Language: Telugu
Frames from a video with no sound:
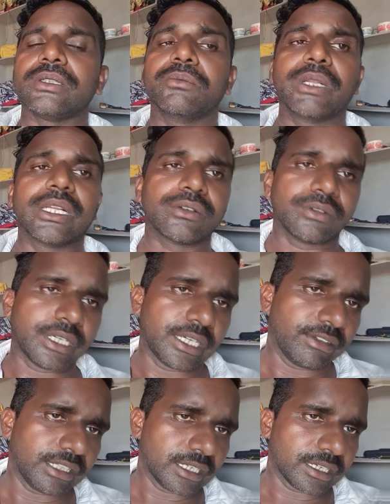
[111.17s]
మనకు రెండు
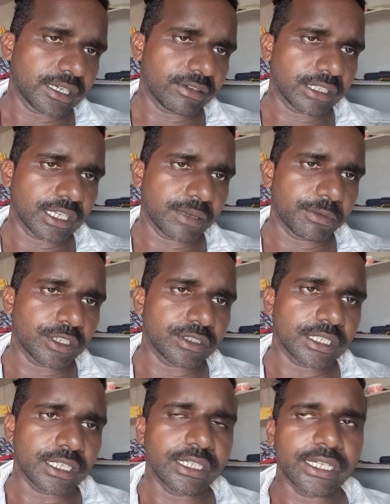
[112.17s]
వేల రెండు వందల యాభై నుంచి
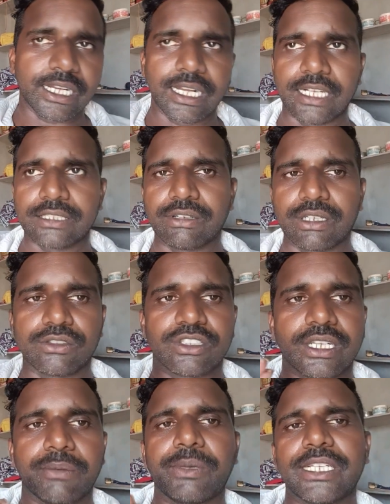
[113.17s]
వెళ్ళి టెన్ ల్యాక్స్ వరకు
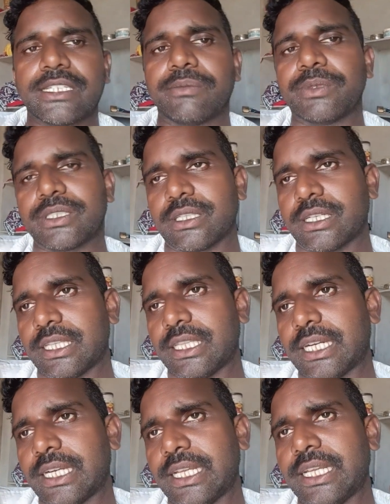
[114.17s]
స్టెప్ బై స్టెప్ ఇస్తారు
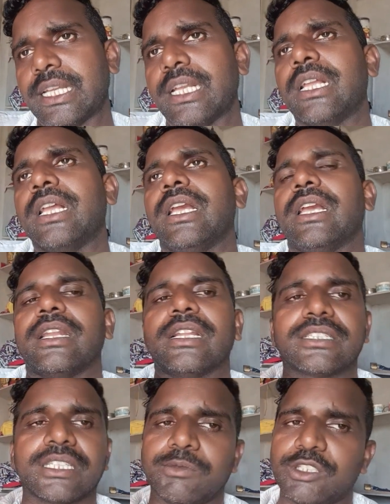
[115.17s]
ఎందుకంటే ఇలా
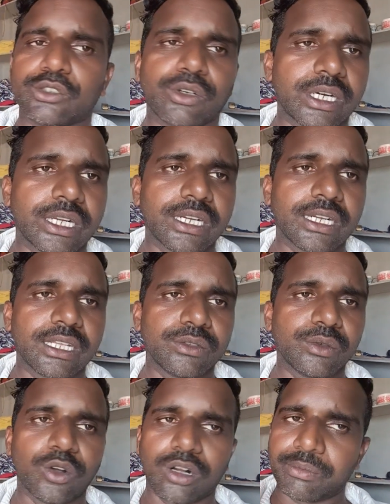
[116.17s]
సిబిల్ స్కోర్ అడగట్లేదు
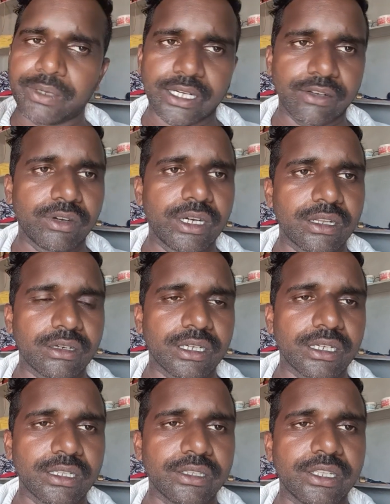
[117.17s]
డాక్యుమెంట్ రిక్వైర్డ్
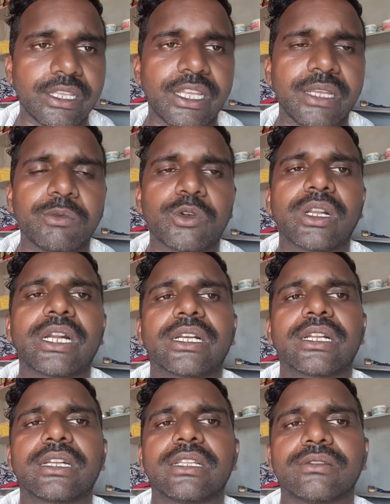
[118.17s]
అడగట్లేదు ఏమి కూడా
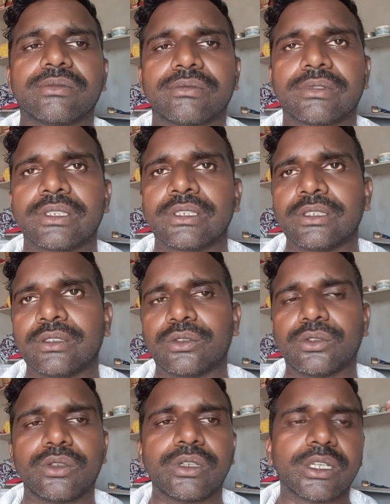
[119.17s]
అడగట్లేదు
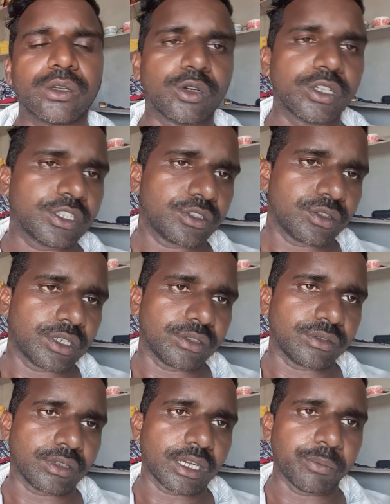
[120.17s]
సో నీకు లోన్ ఇస్తున్నాడు
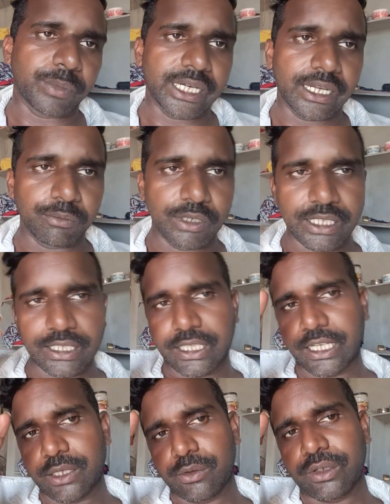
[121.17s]
కంపెనీ డబ్బులు నీ
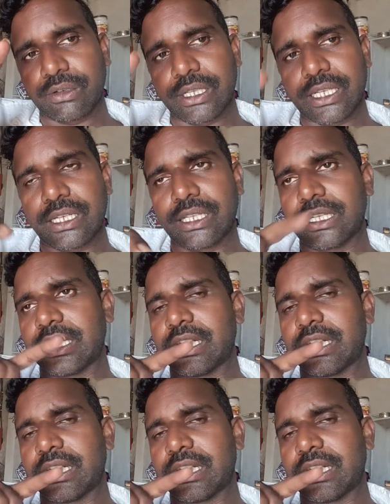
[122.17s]
దగ్గర ఉంటున్నాయి కానీ నీ